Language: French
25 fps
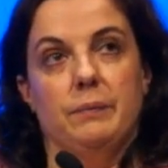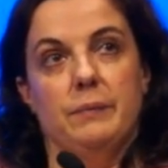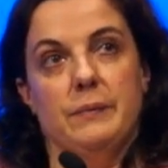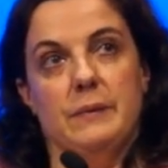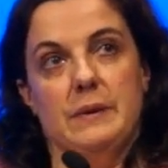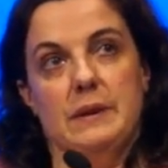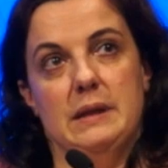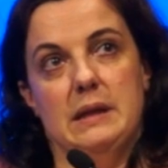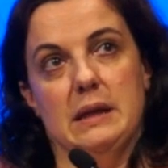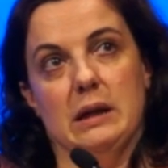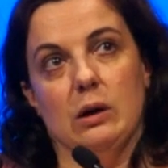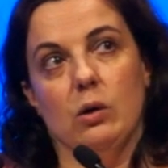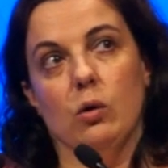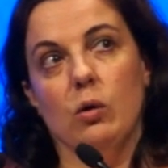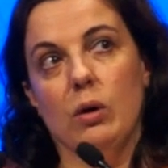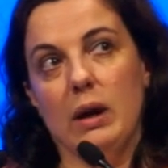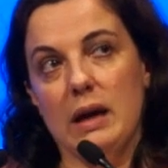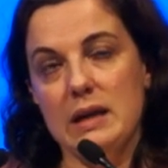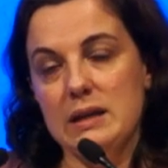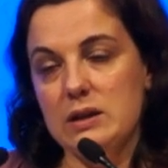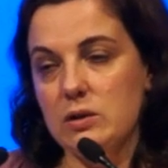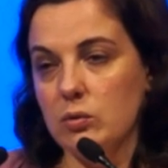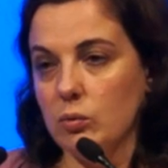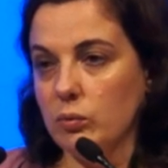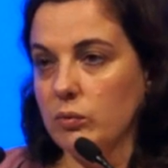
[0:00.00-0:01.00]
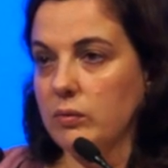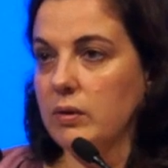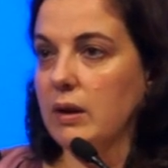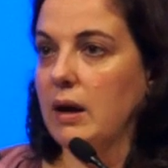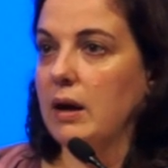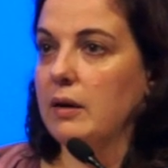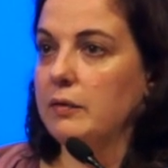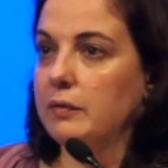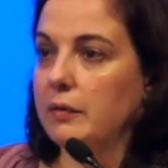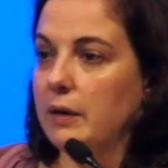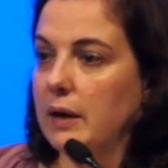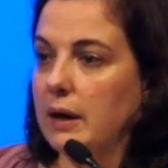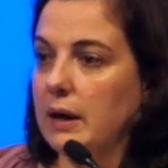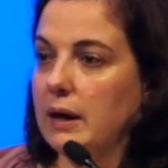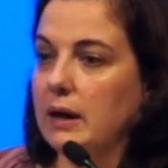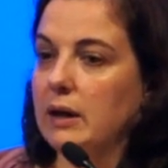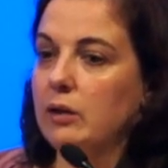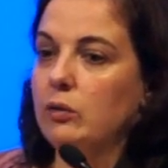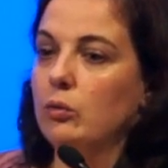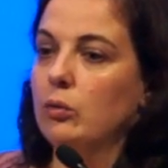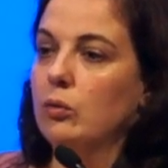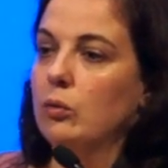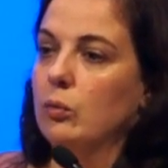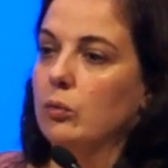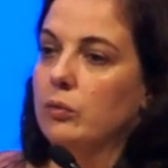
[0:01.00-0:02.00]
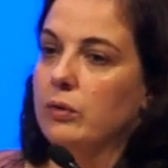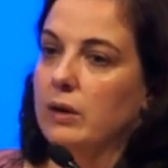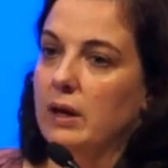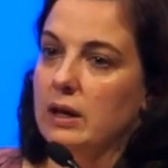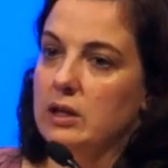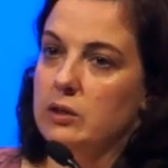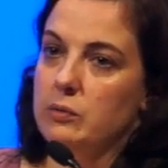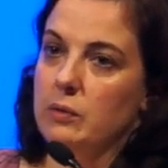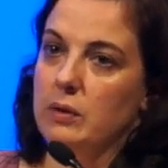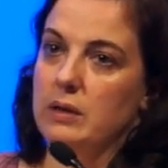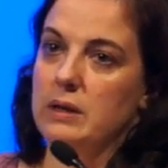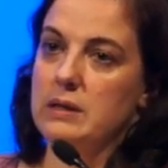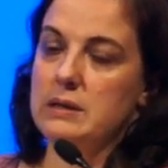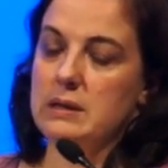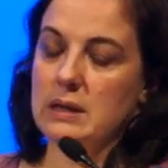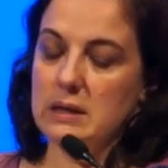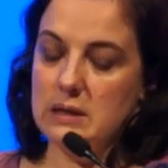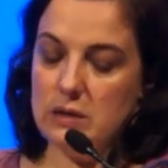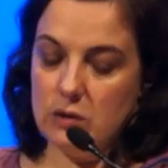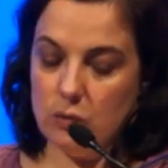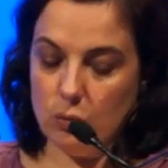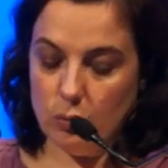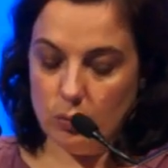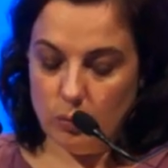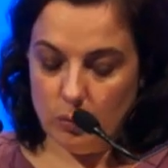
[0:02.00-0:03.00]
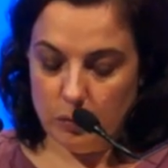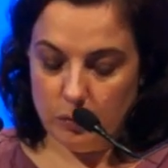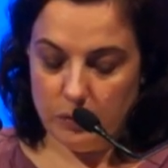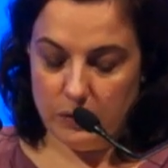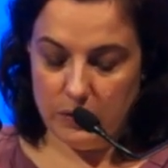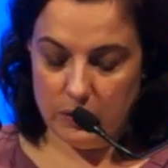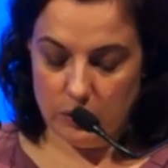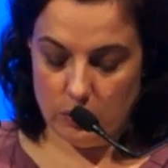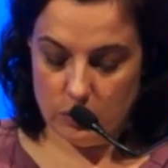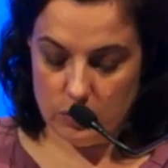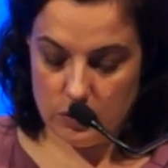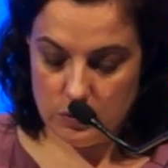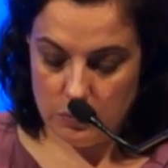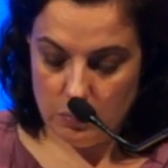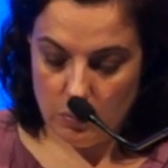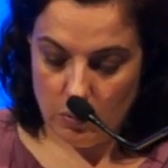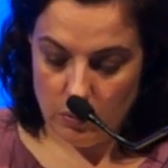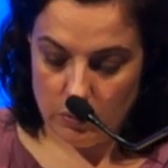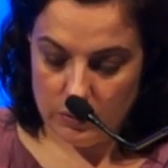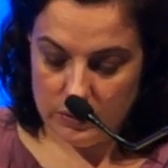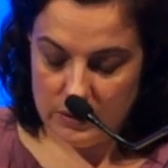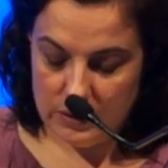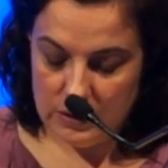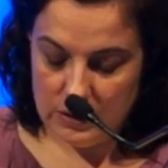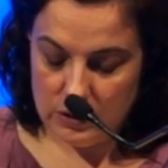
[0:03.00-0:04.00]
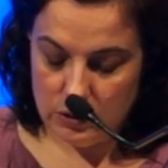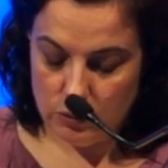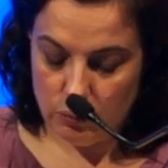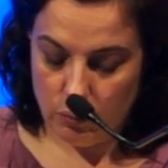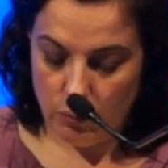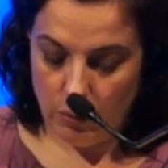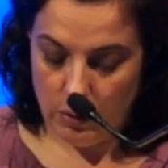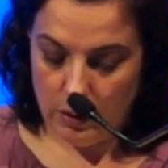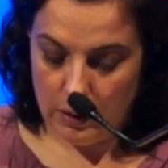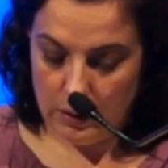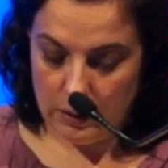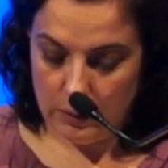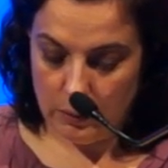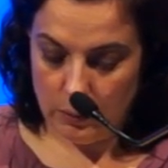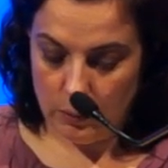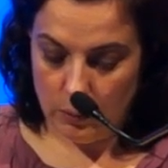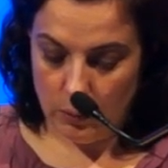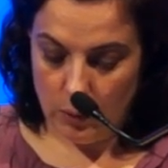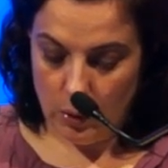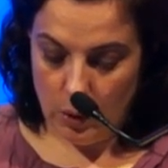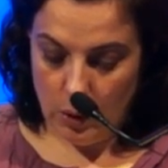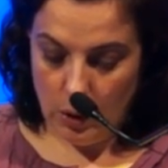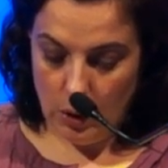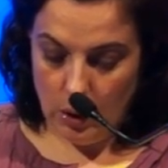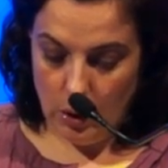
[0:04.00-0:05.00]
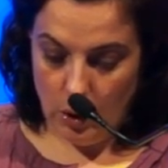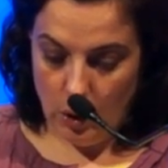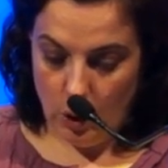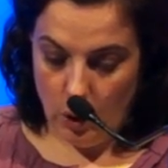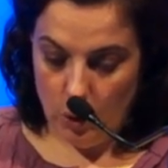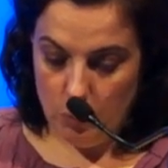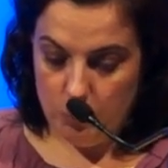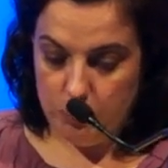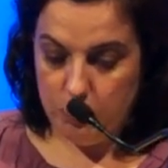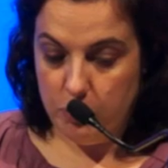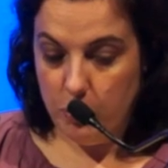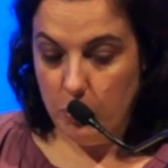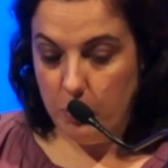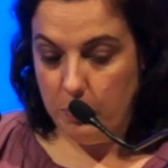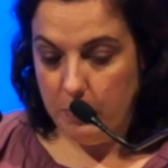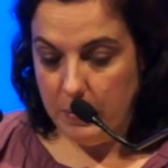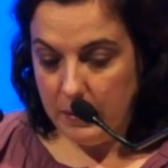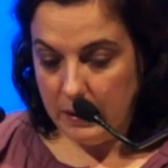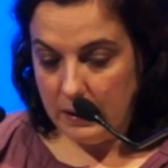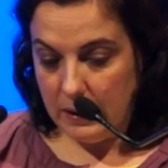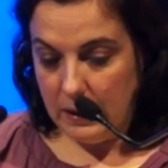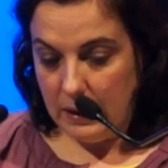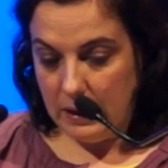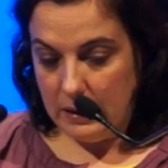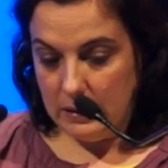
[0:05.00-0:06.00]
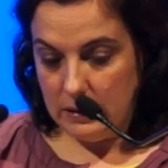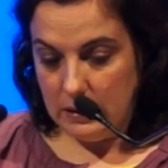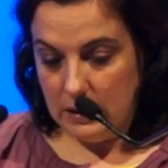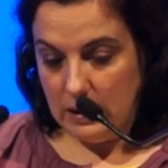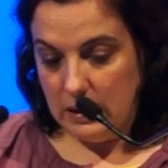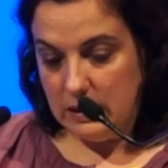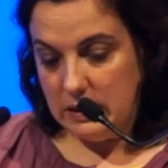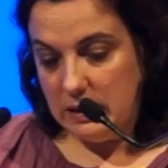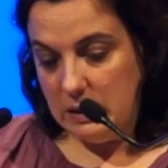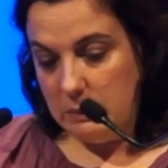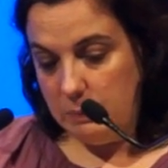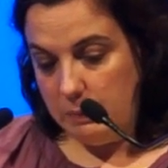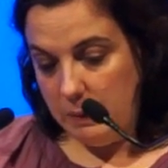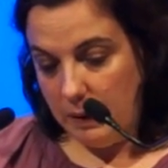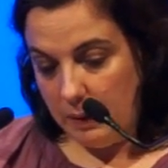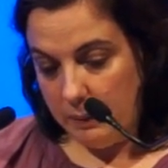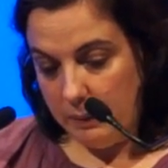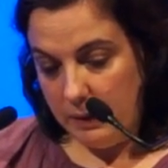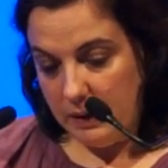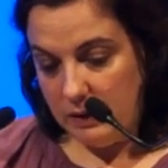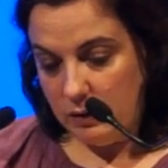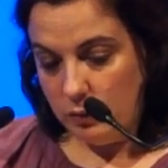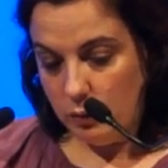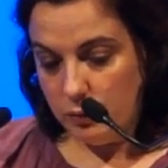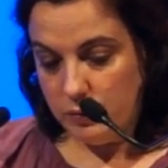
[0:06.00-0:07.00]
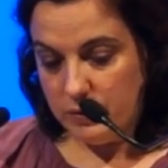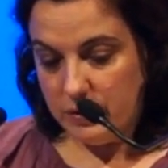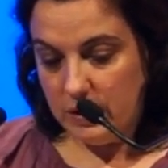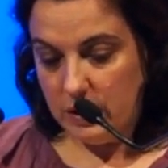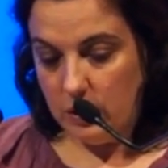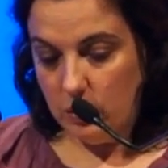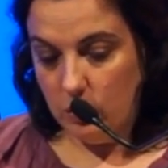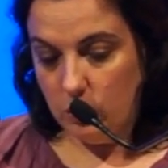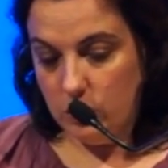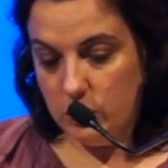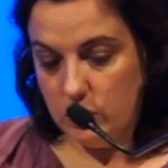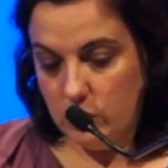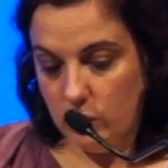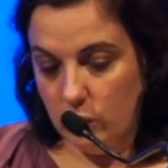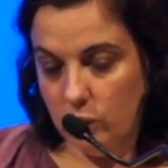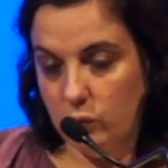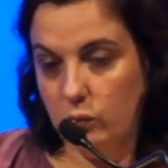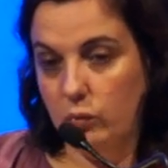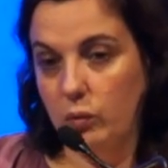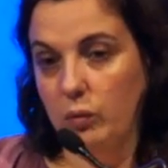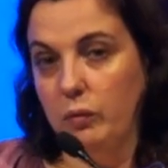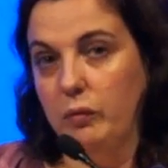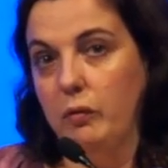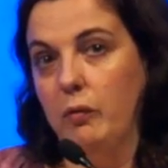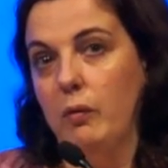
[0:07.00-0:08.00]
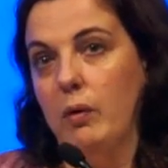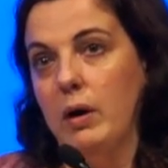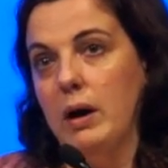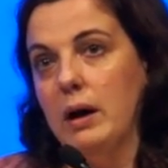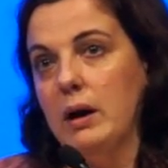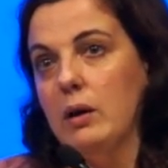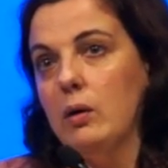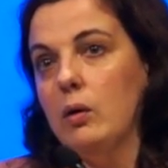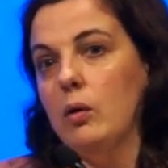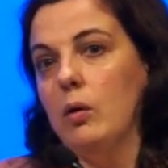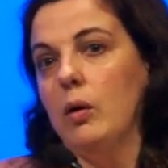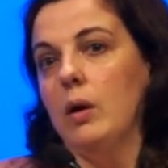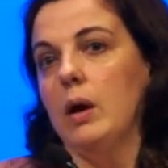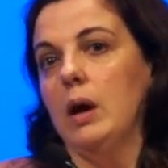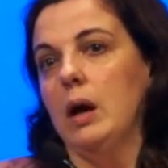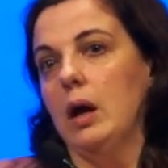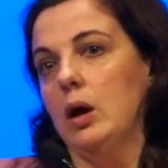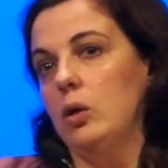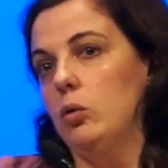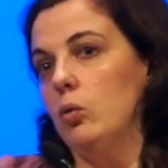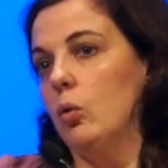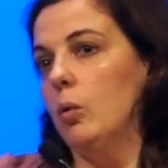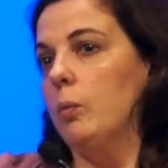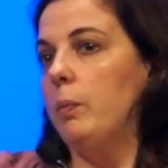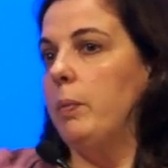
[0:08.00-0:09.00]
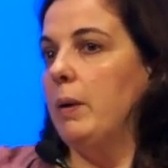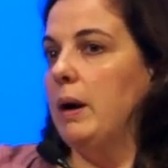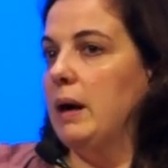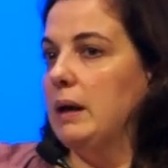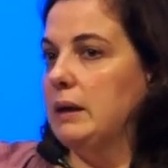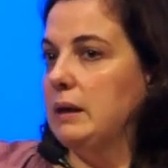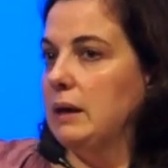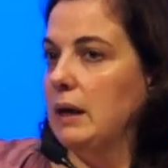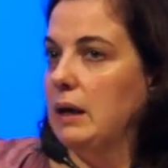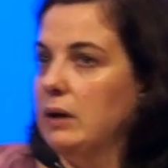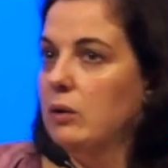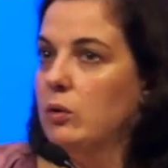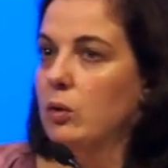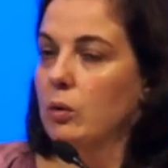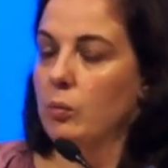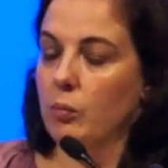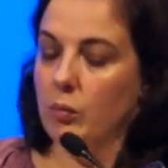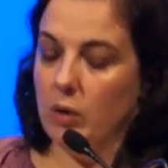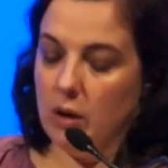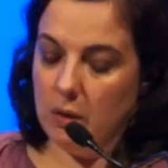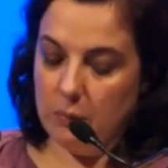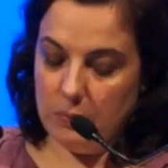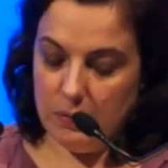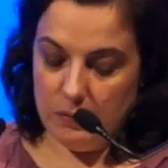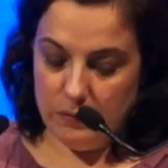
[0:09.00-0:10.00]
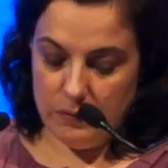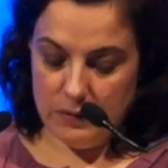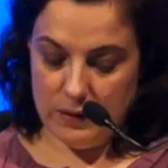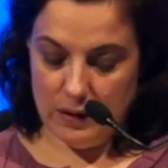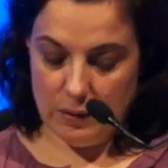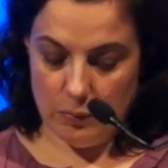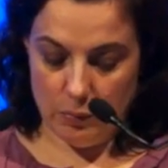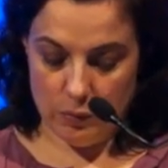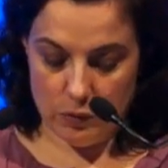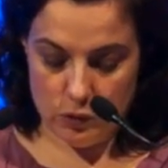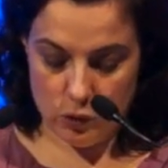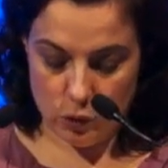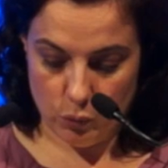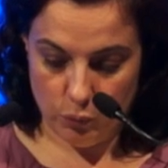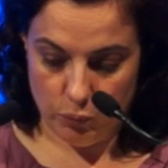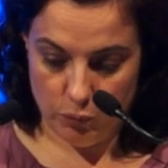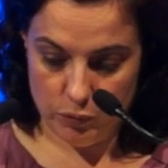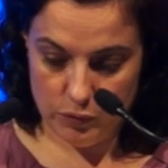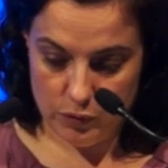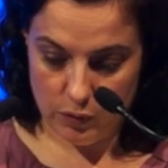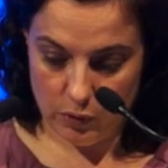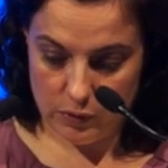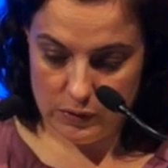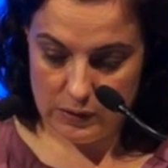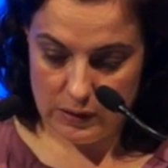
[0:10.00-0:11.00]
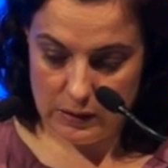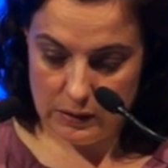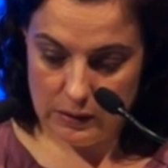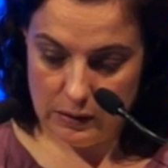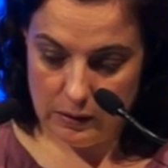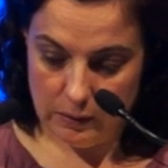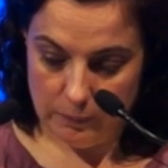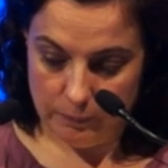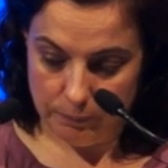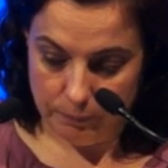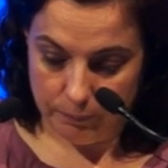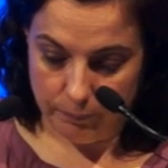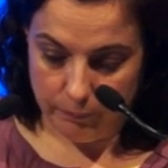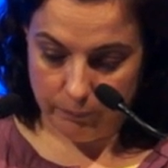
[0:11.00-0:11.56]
des relations de travail, de contractualisation, de financement qui soient plus pérennes et qui permettent aux uns et aux autres de voir, non pas à quelques mois, mais évidemment sur plusieurs années.